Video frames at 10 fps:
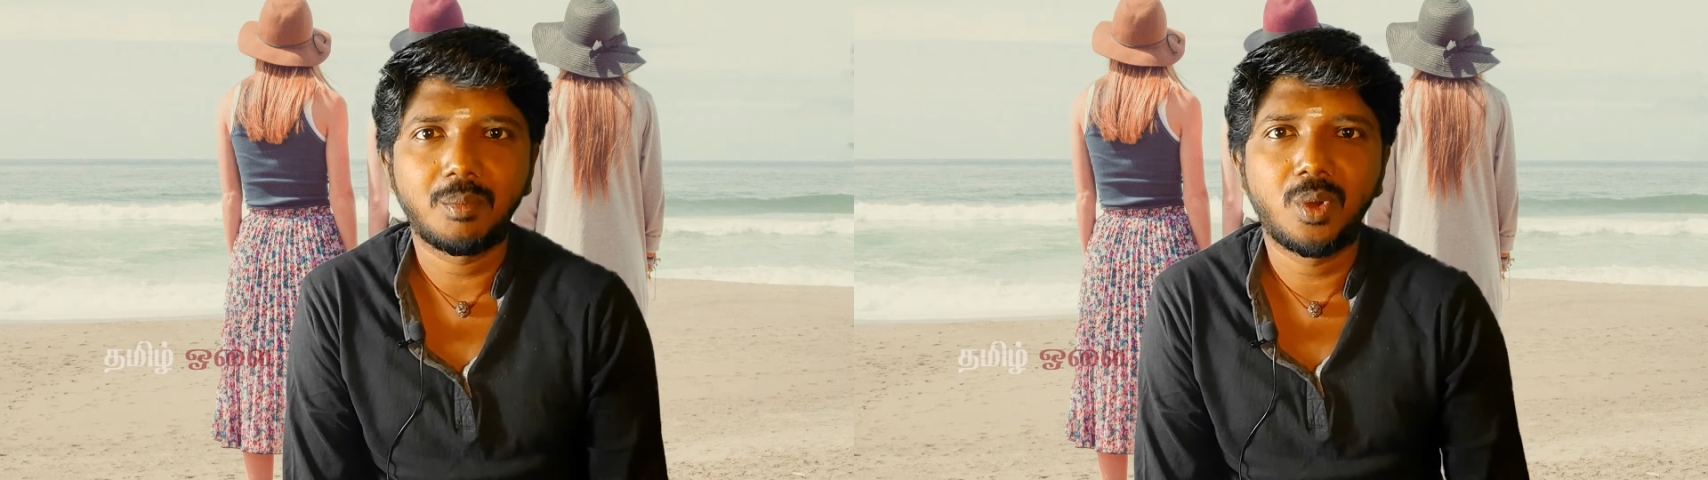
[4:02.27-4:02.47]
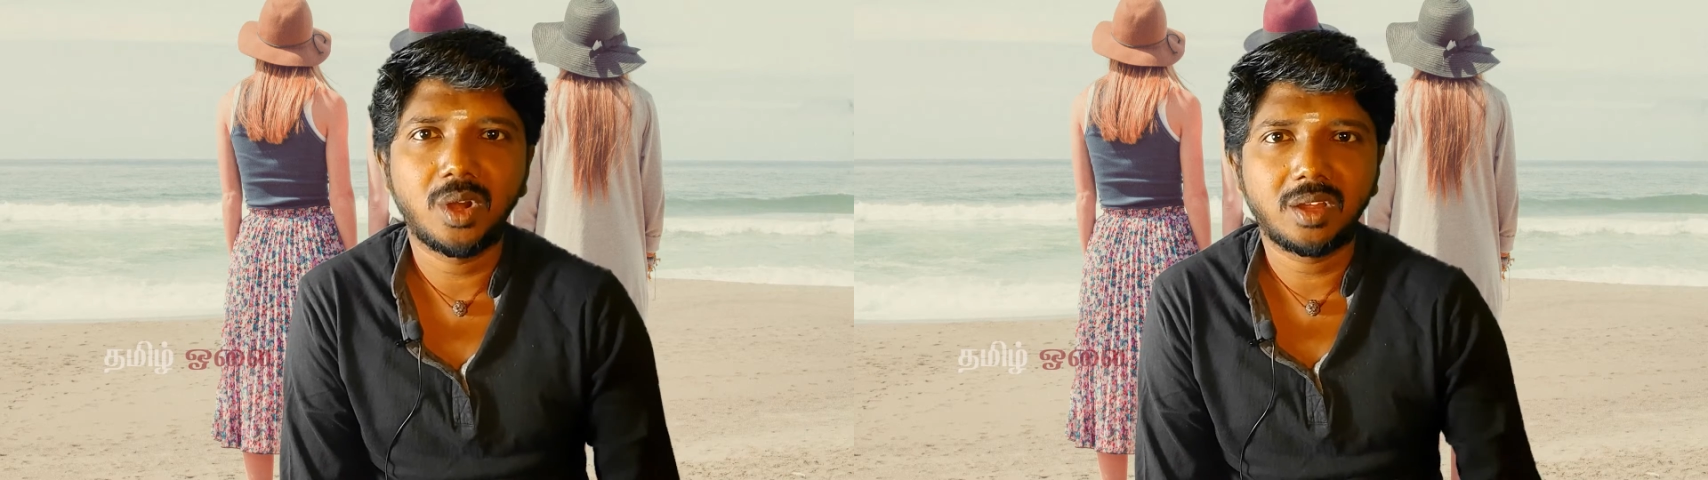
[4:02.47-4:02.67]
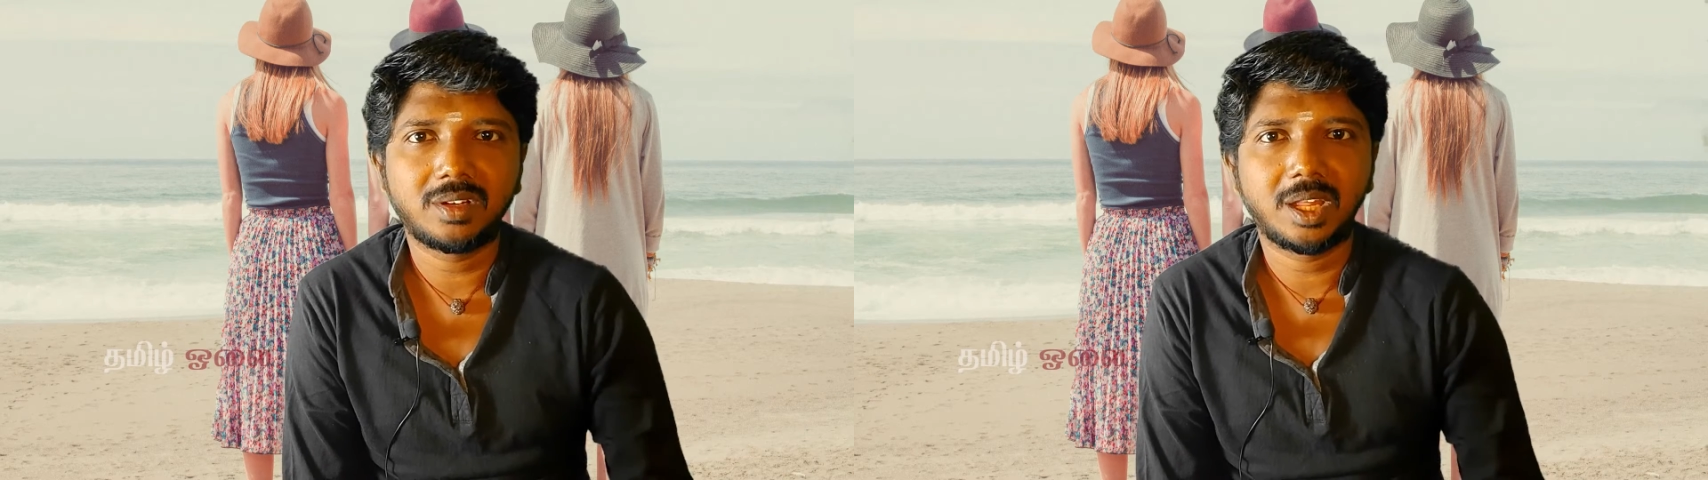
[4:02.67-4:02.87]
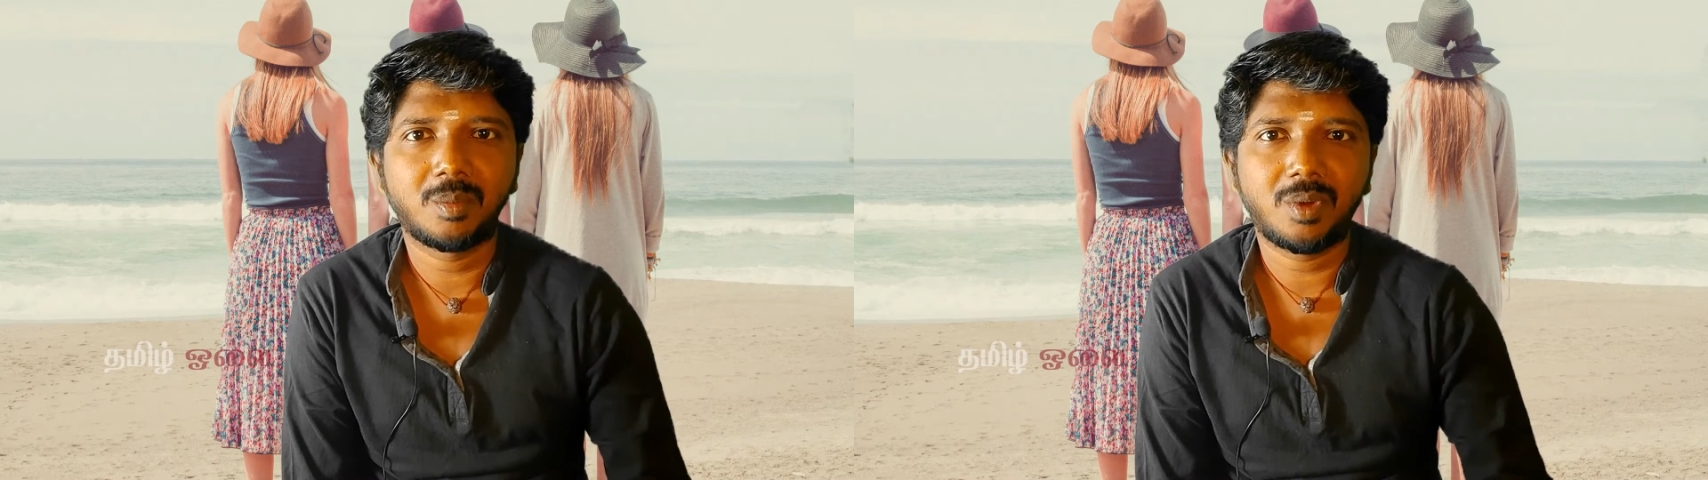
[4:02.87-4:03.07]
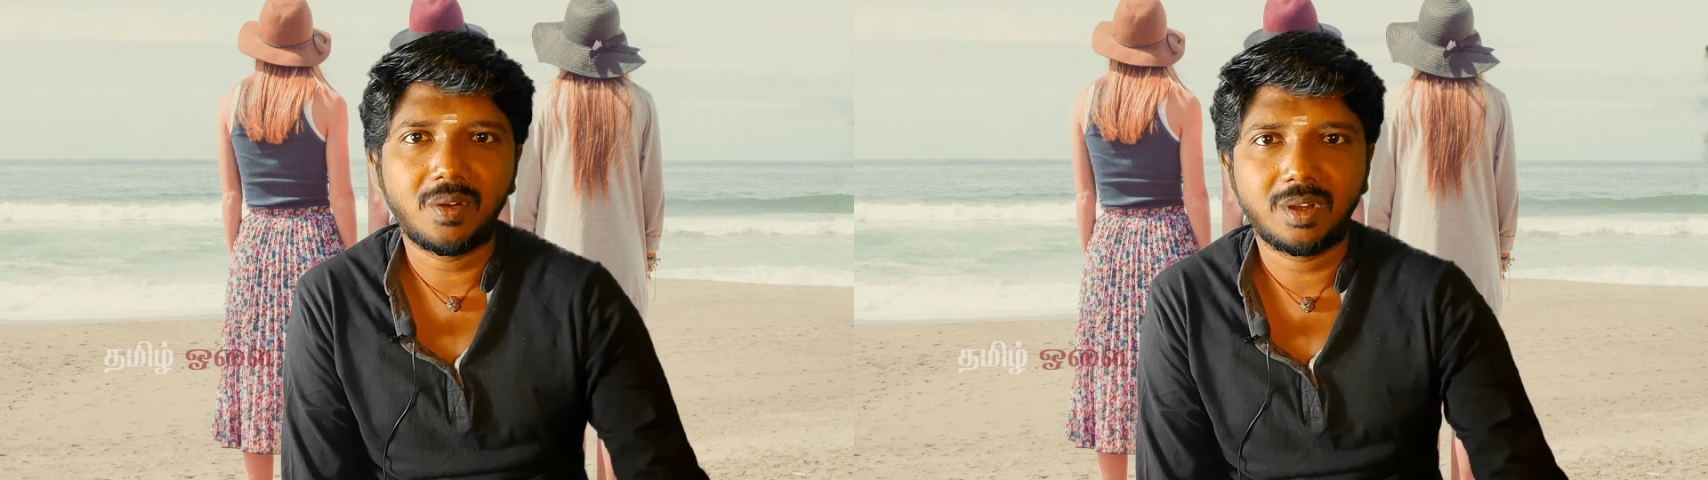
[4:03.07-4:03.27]
மூணாவது
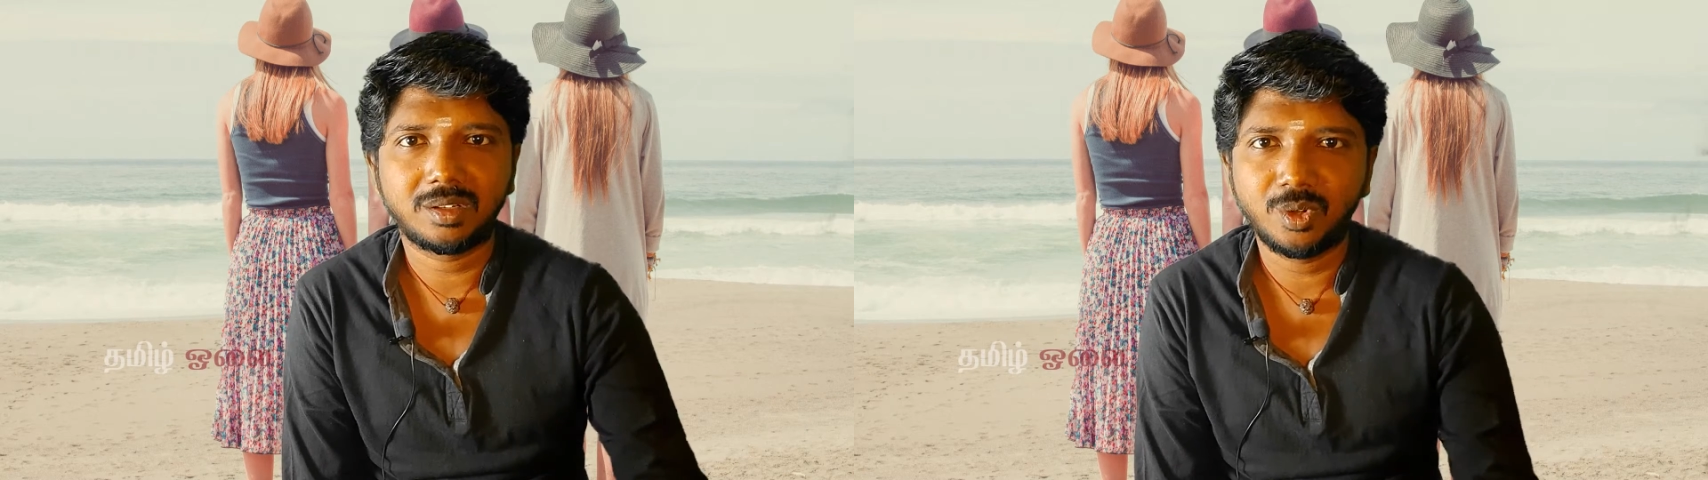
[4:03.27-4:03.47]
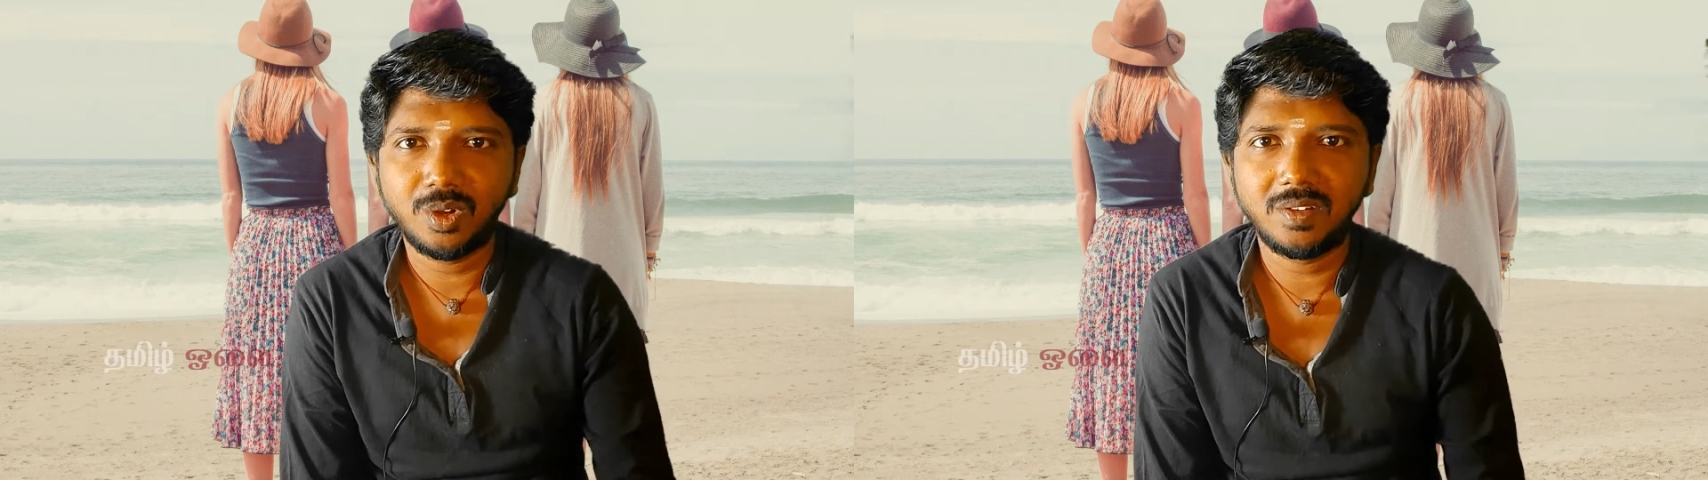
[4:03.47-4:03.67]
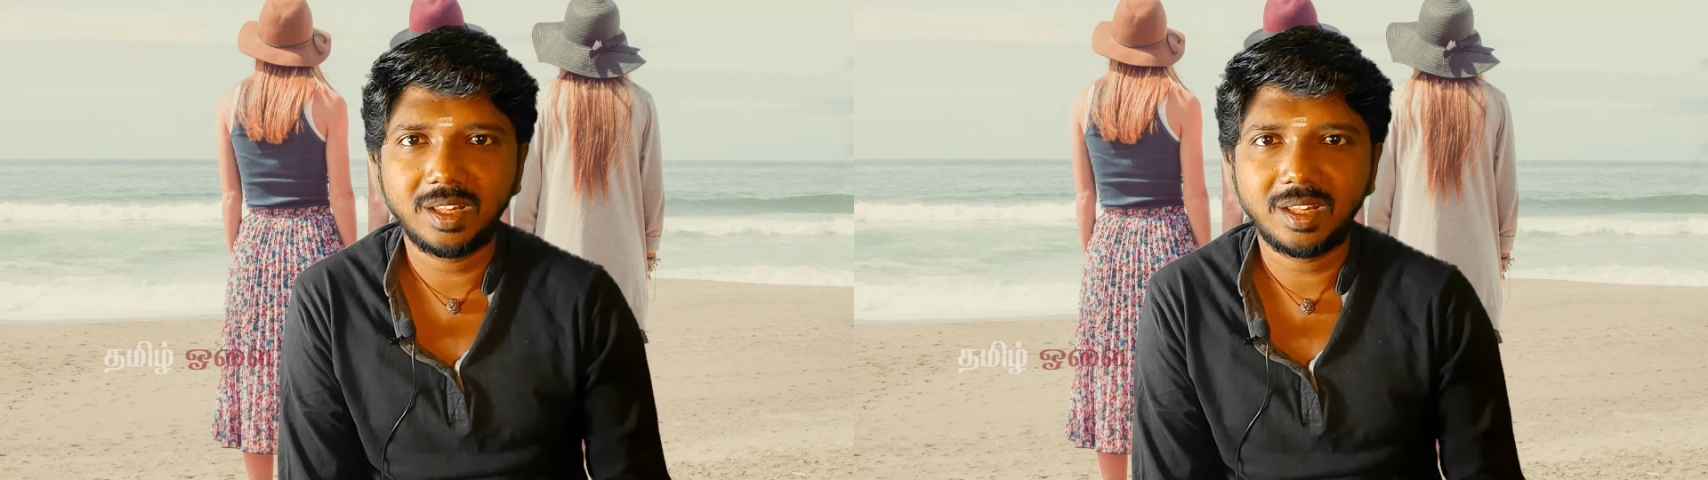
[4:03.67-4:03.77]
டைமும் அவங்க தோல்வி